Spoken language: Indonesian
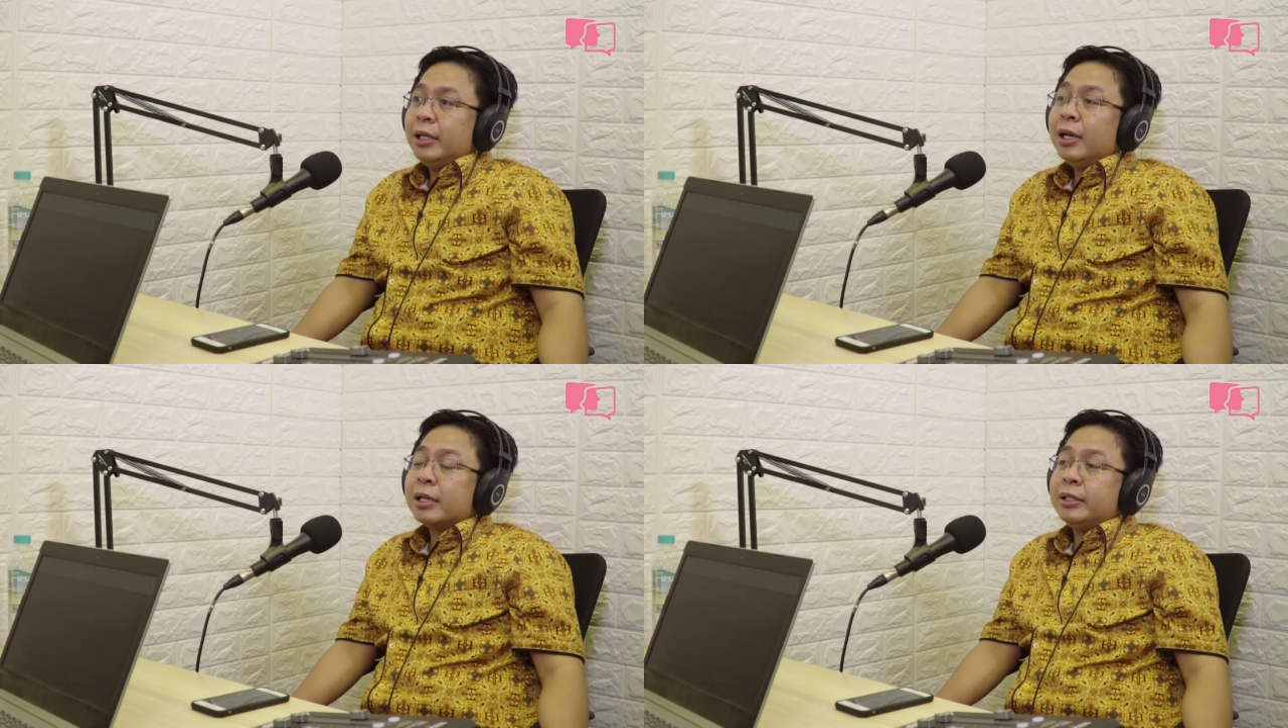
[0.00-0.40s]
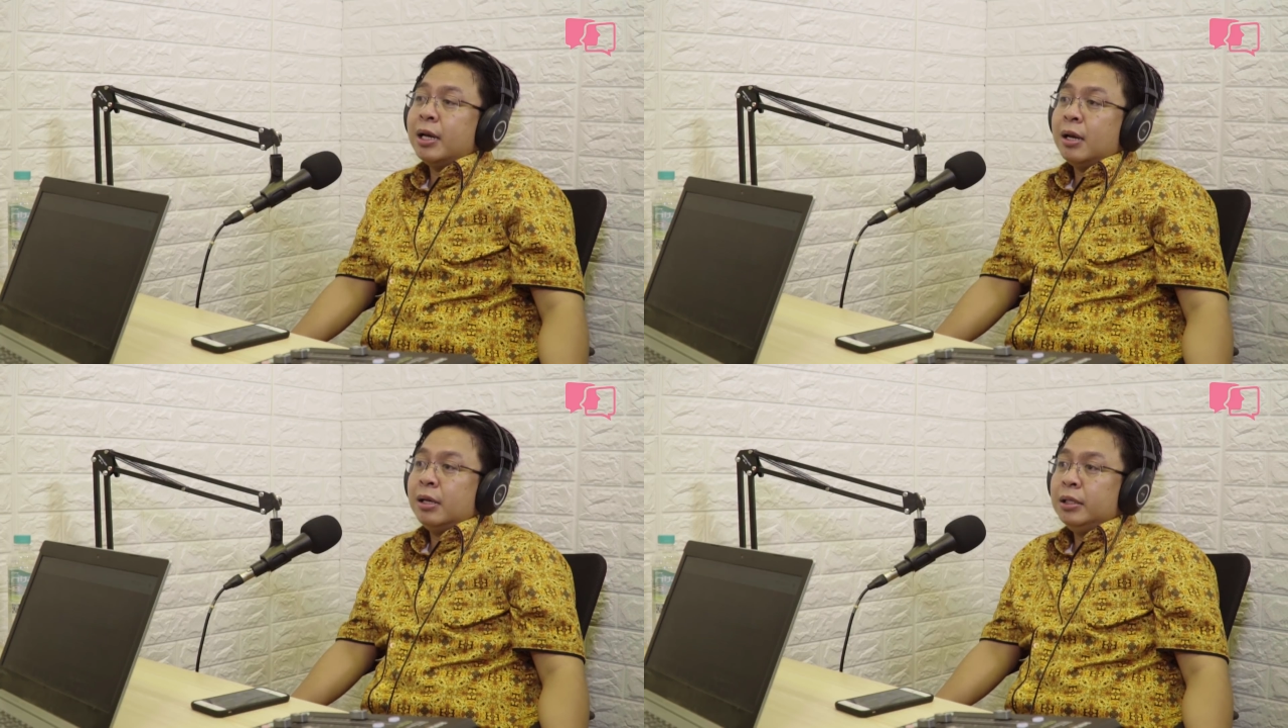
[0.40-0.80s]

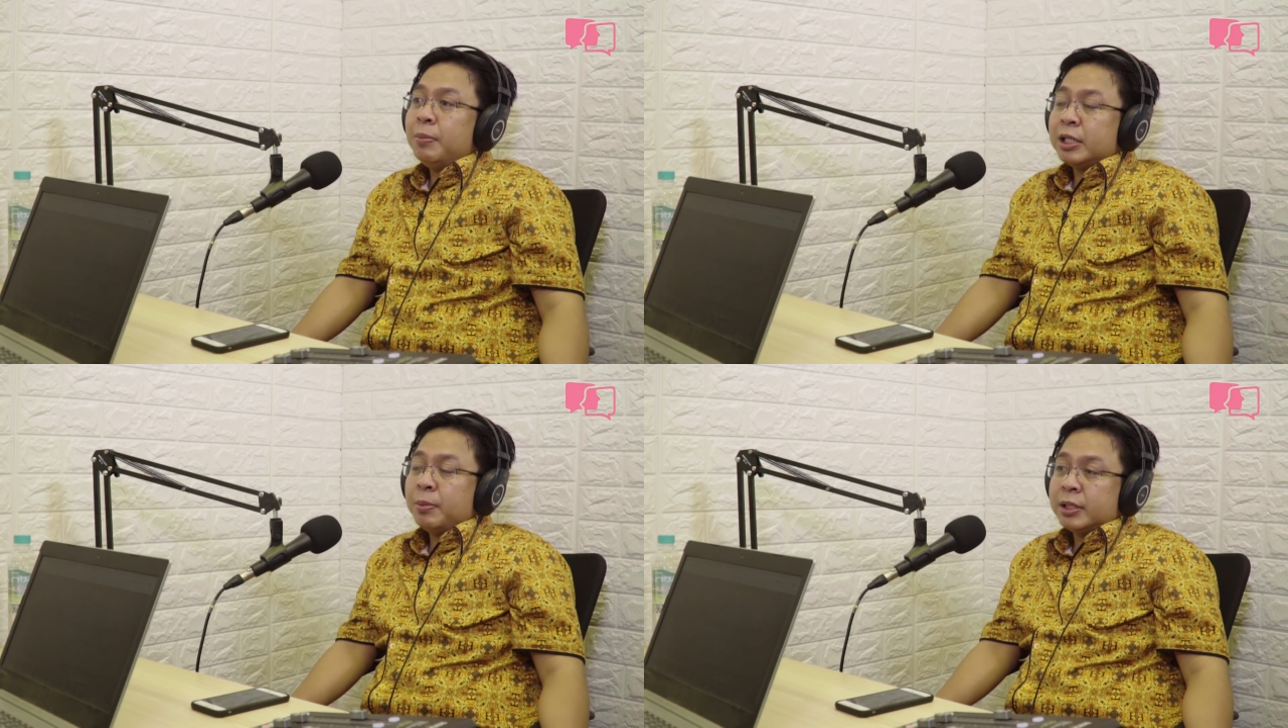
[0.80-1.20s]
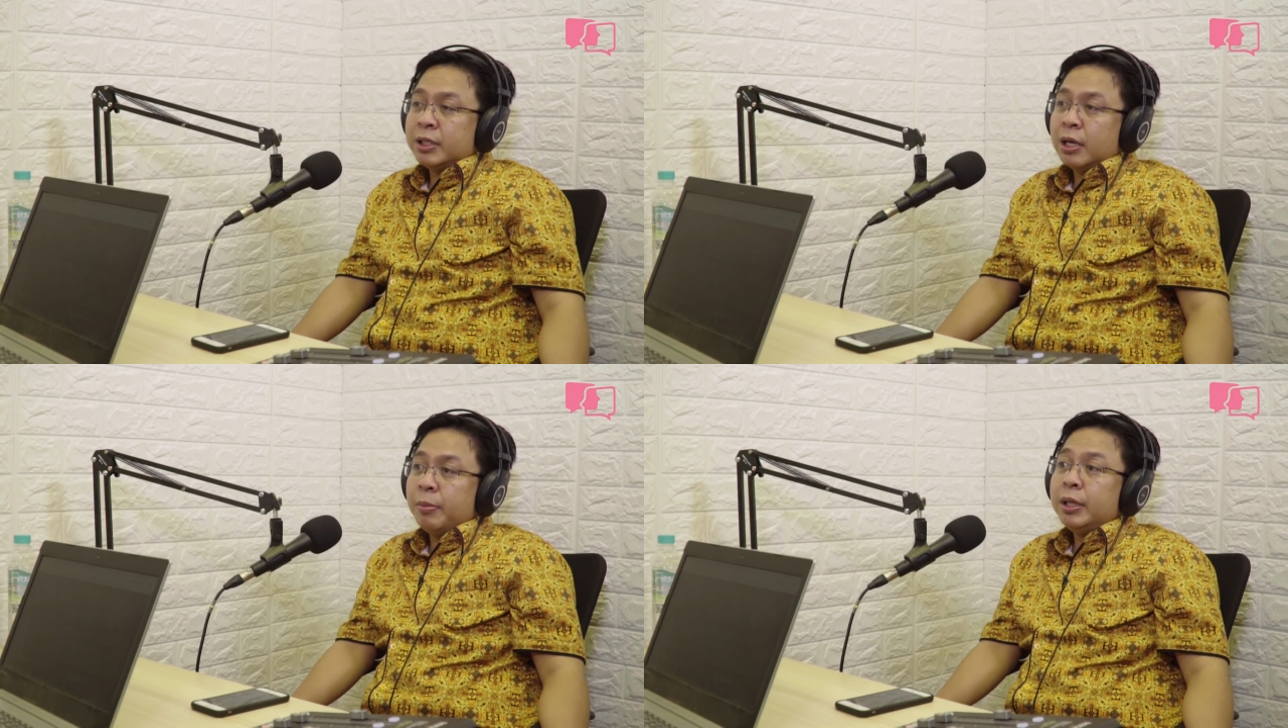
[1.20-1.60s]
kinerja di
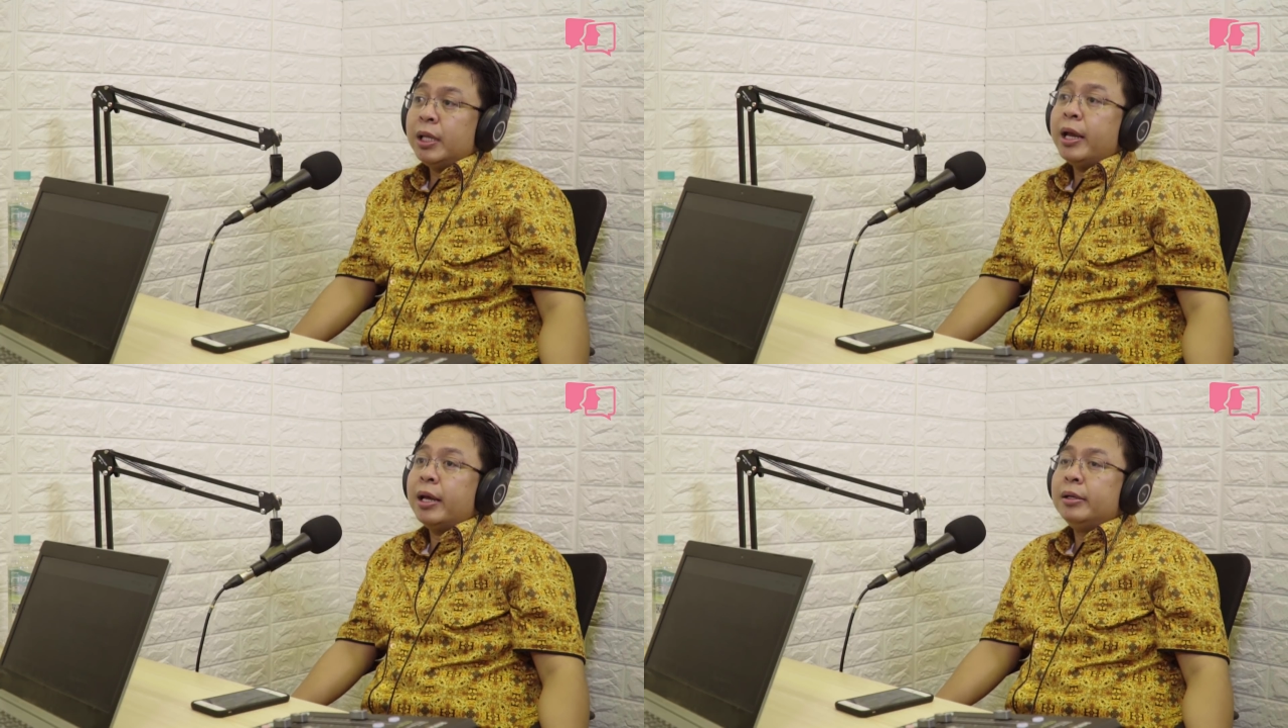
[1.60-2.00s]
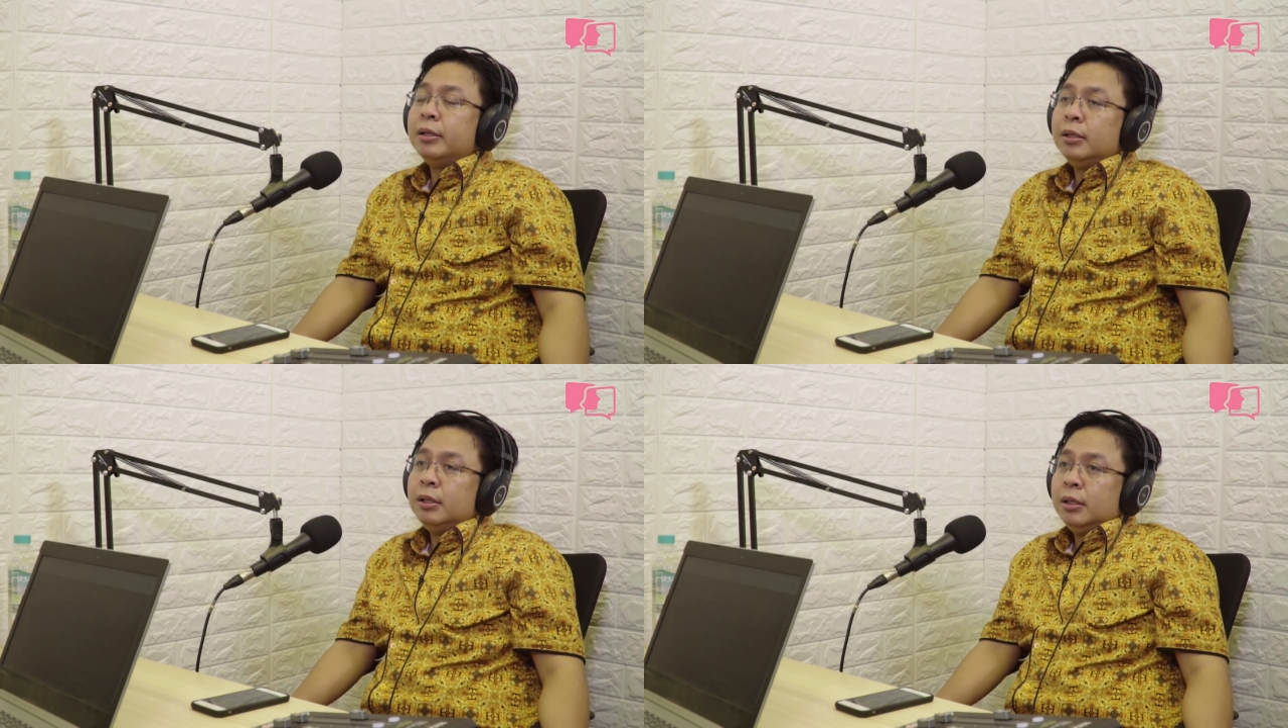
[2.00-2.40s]
masing-masing kementerian
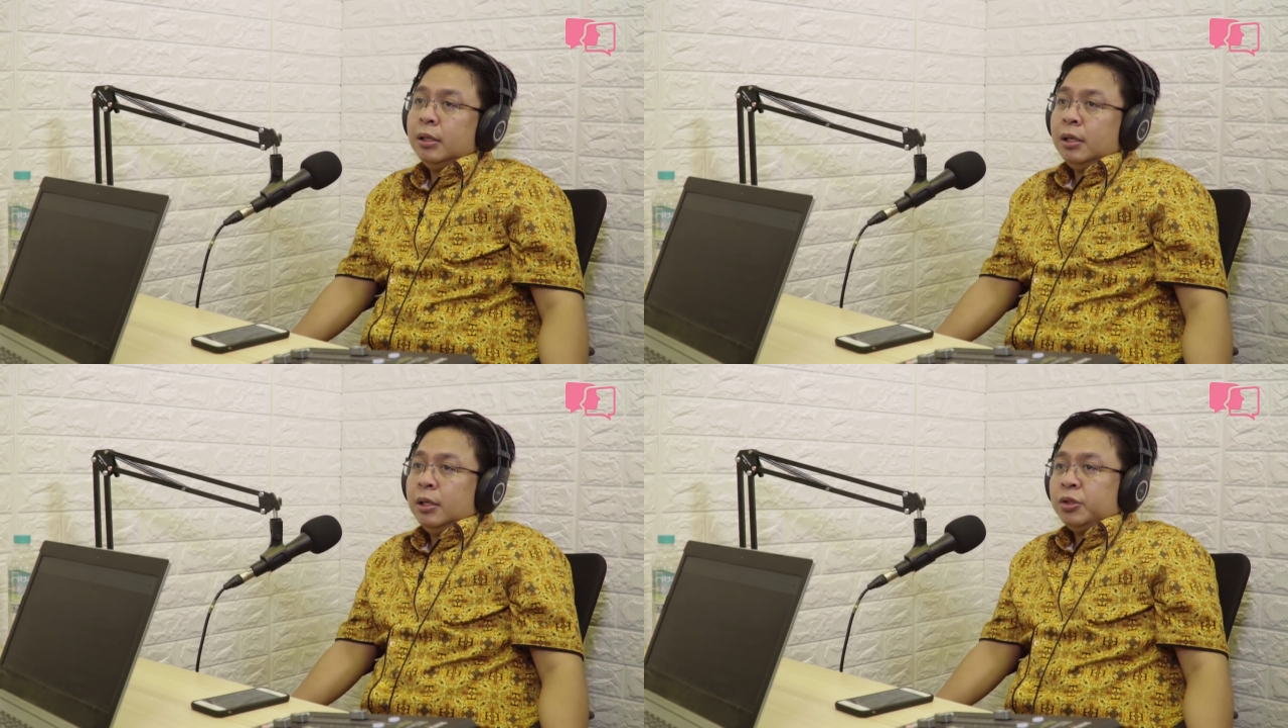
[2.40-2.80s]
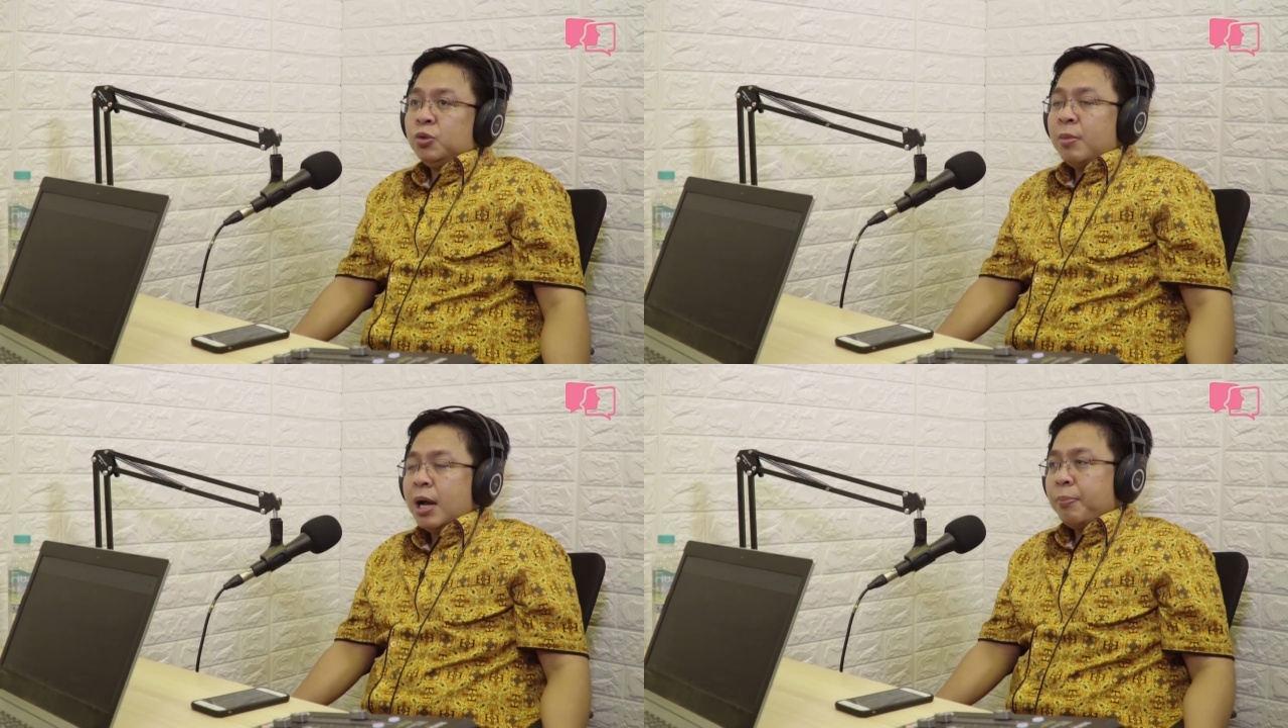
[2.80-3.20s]

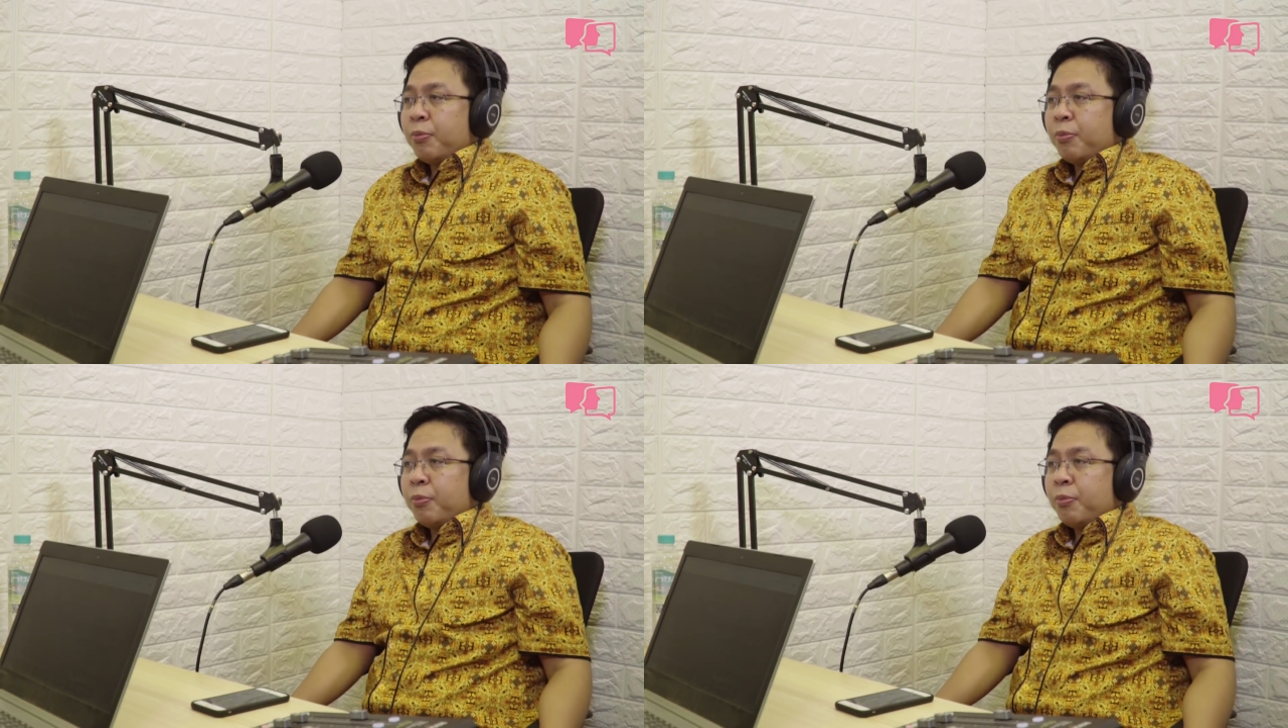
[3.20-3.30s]
Cuma